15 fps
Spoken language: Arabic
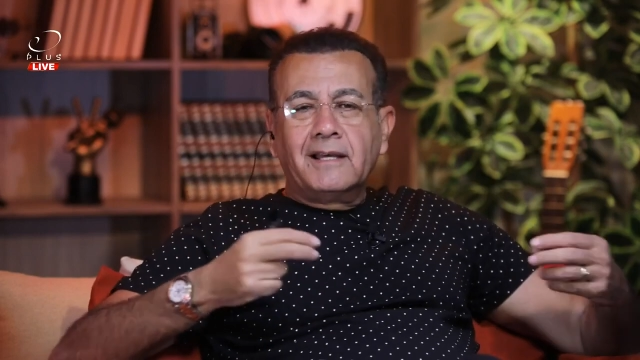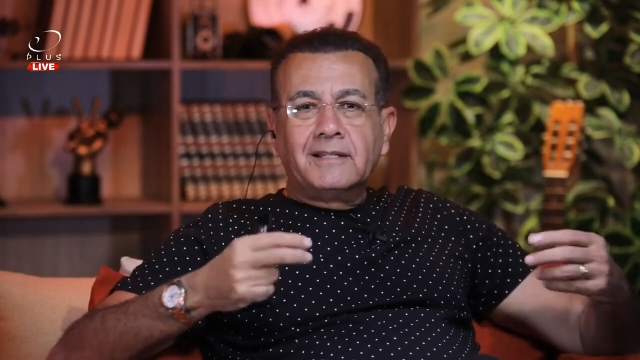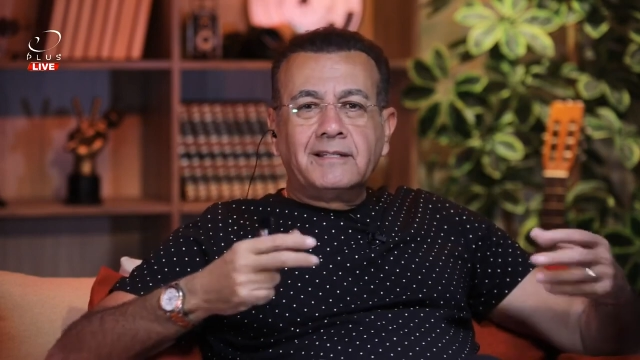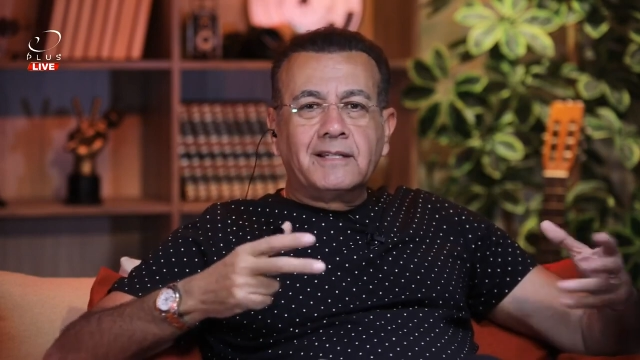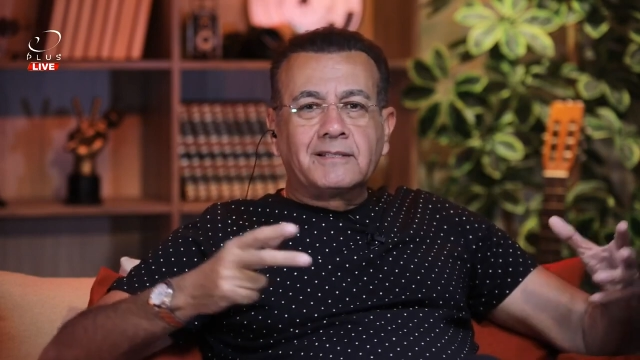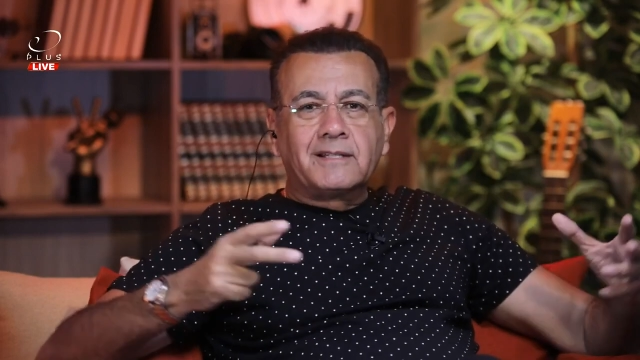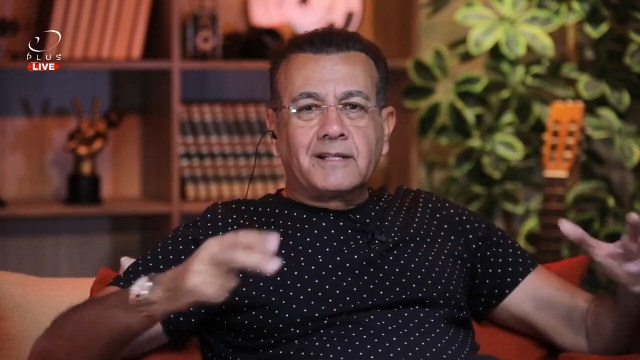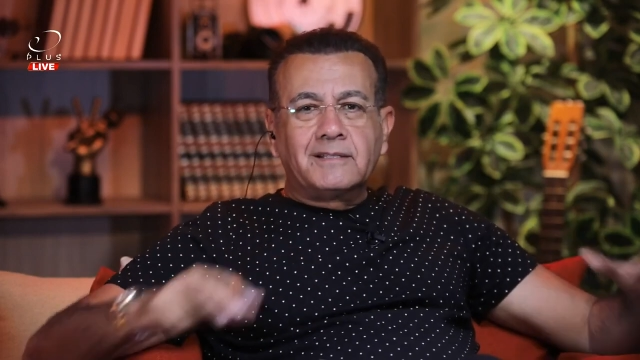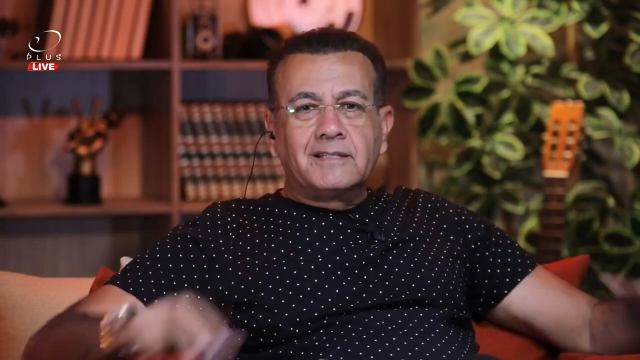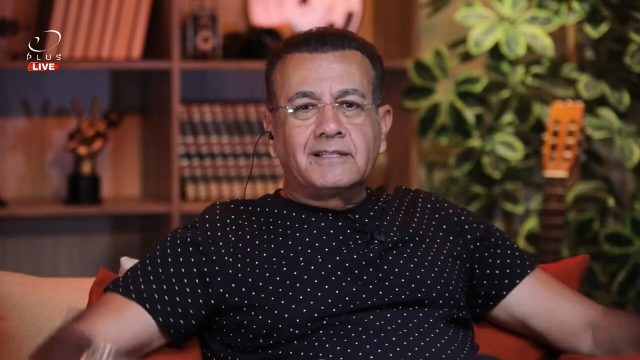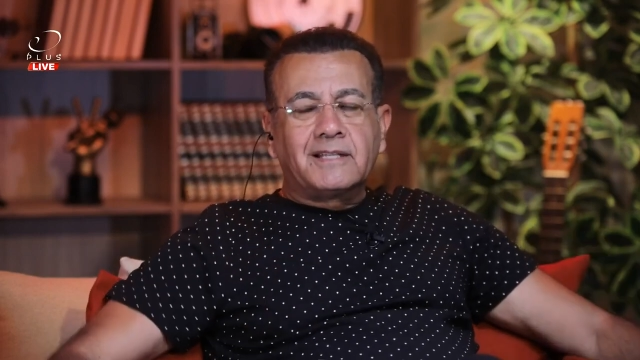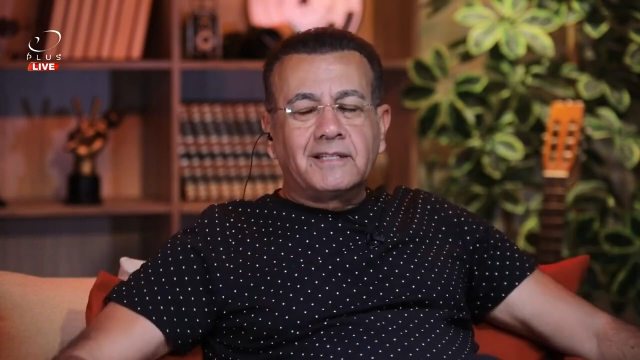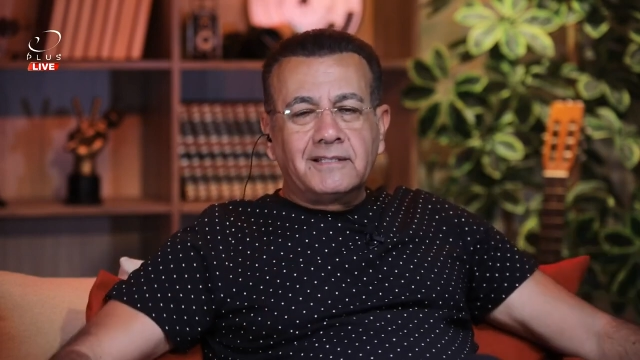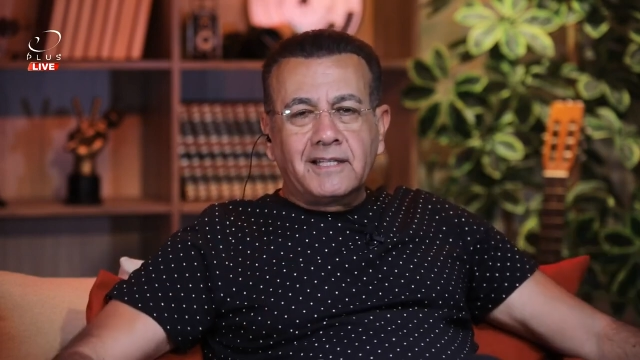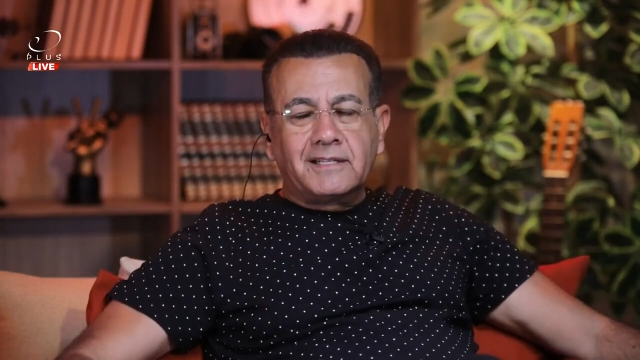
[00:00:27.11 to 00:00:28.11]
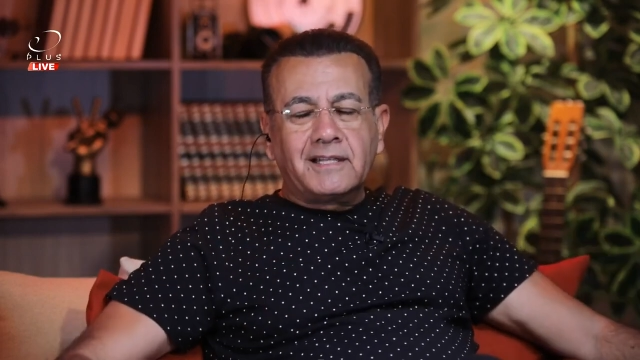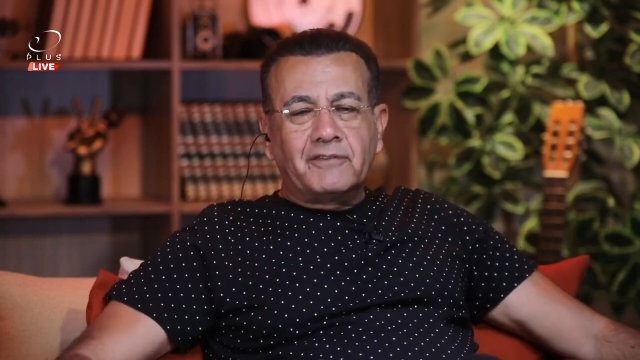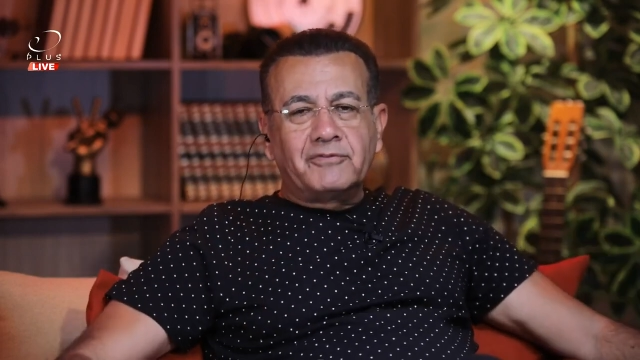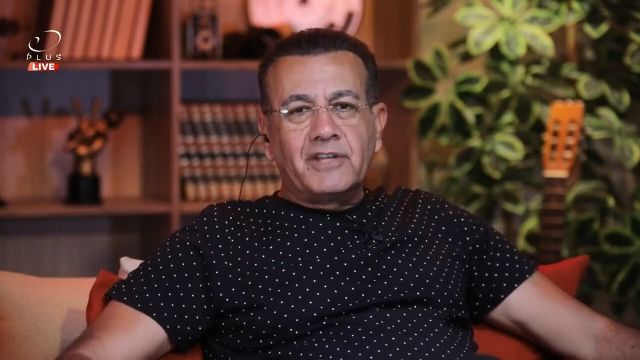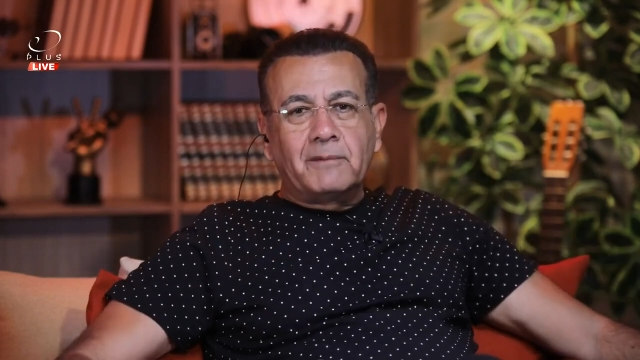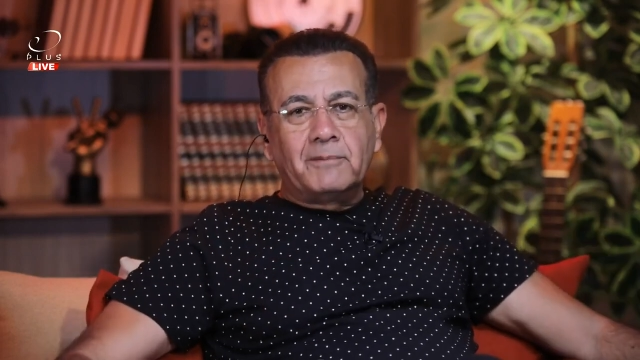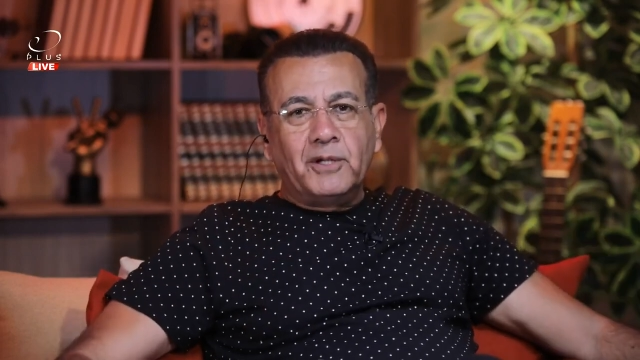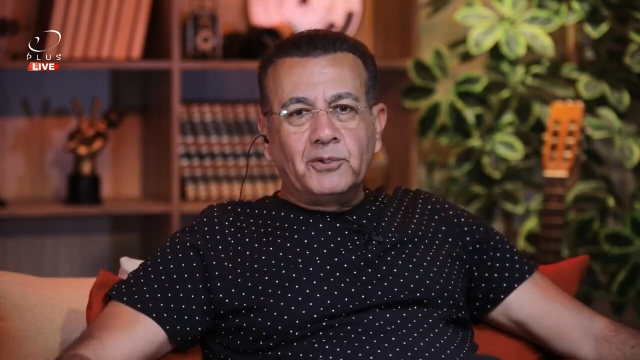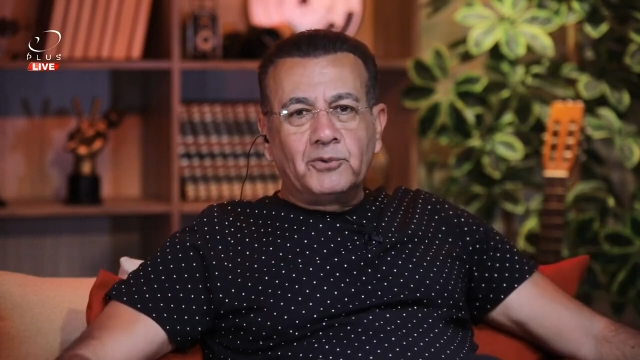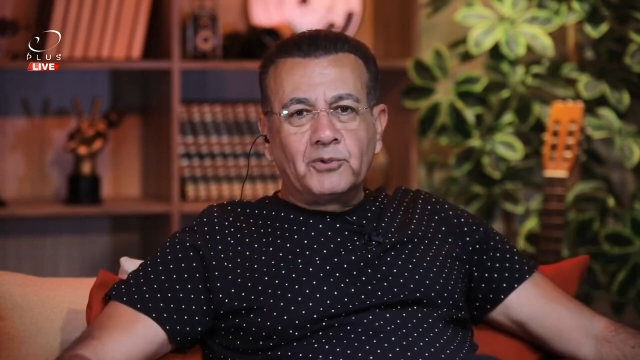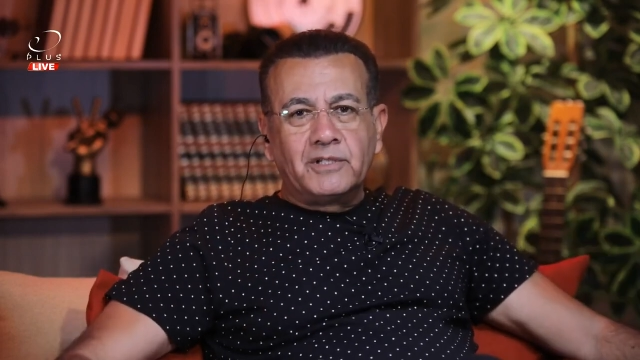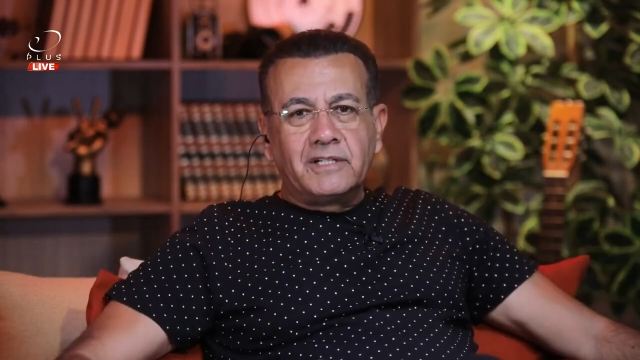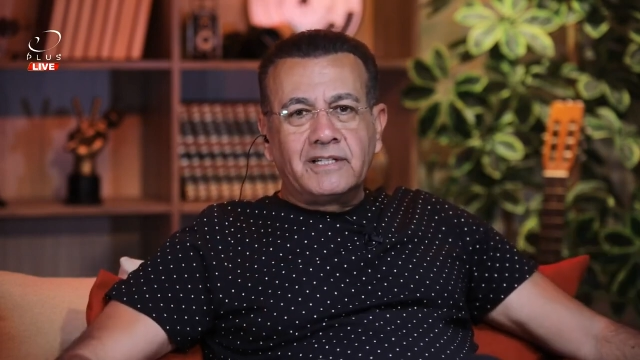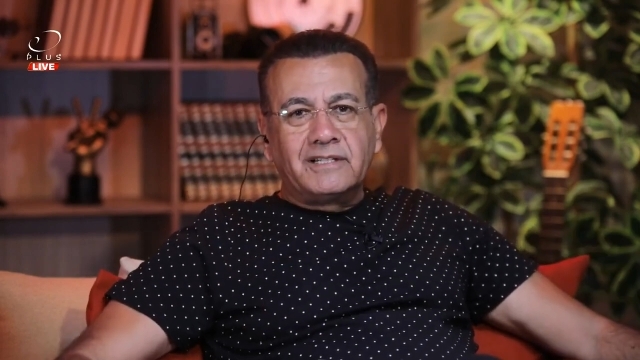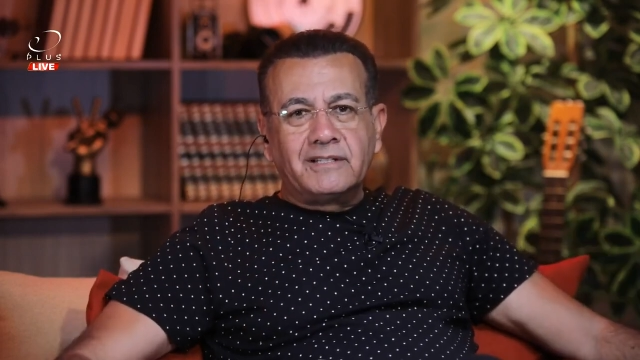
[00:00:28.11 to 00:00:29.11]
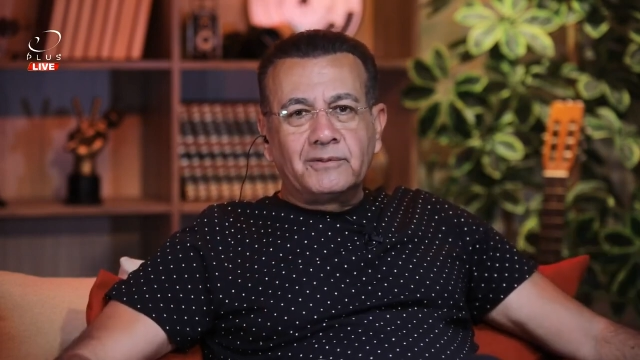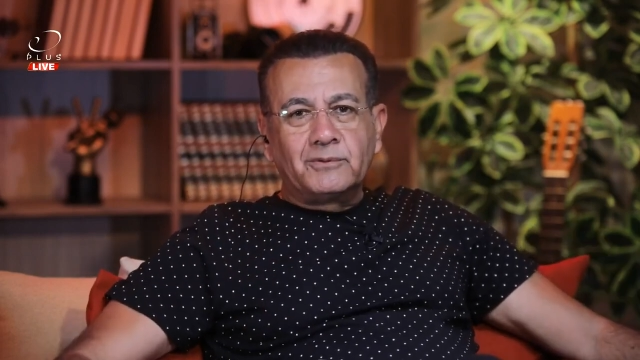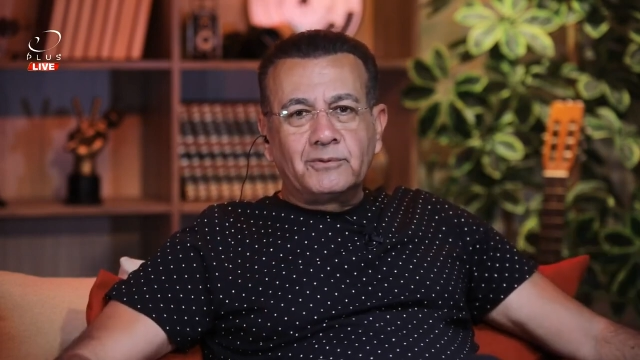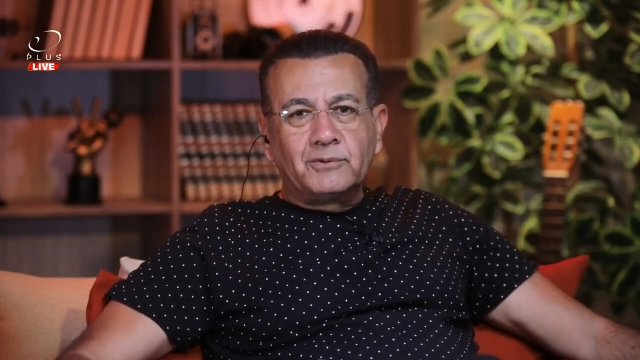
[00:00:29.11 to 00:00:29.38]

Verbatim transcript: نقدر نطلع فيها بحلول